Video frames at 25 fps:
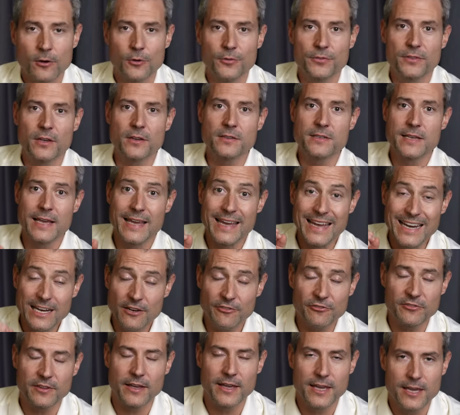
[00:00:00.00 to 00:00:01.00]
Und das
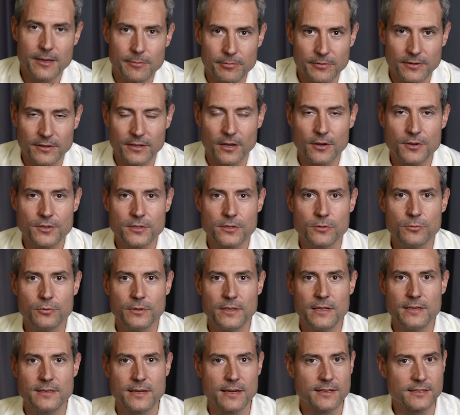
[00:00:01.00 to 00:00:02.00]
hilft eben, dass du
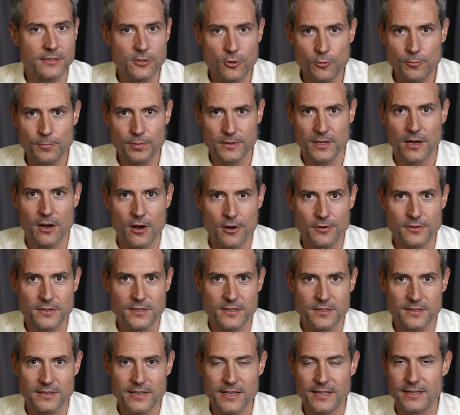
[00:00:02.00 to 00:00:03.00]
diese
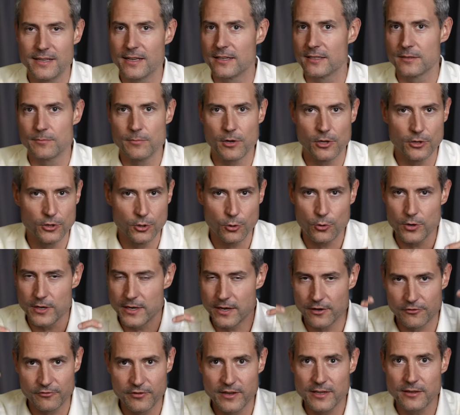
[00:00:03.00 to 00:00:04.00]
Subtasks nicht jedes Mal neu
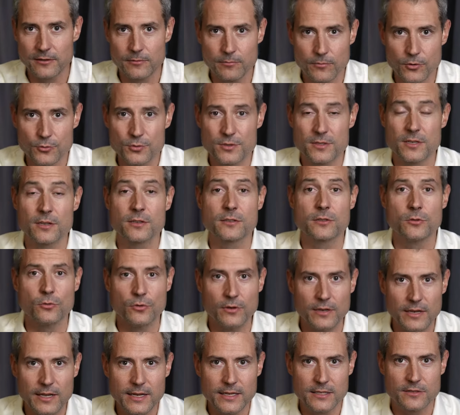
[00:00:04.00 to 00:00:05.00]
erfinden musst, dass du
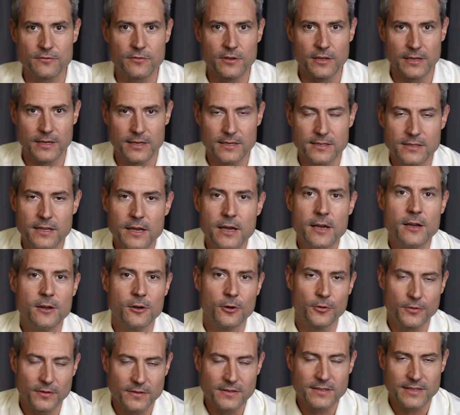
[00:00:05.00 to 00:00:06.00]
nichts vergisst.
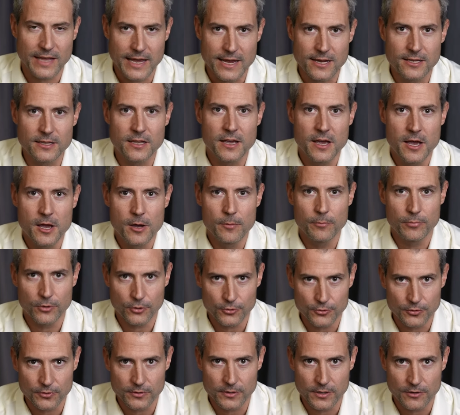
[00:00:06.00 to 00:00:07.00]
Und das ist echt
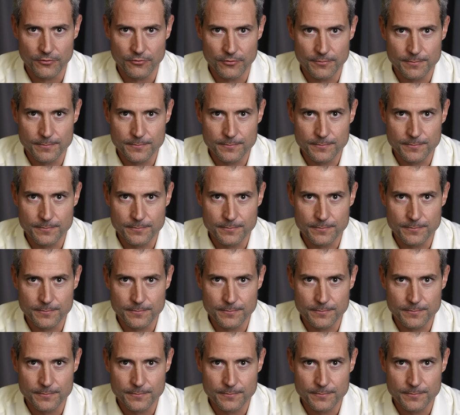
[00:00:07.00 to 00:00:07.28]
produktiv.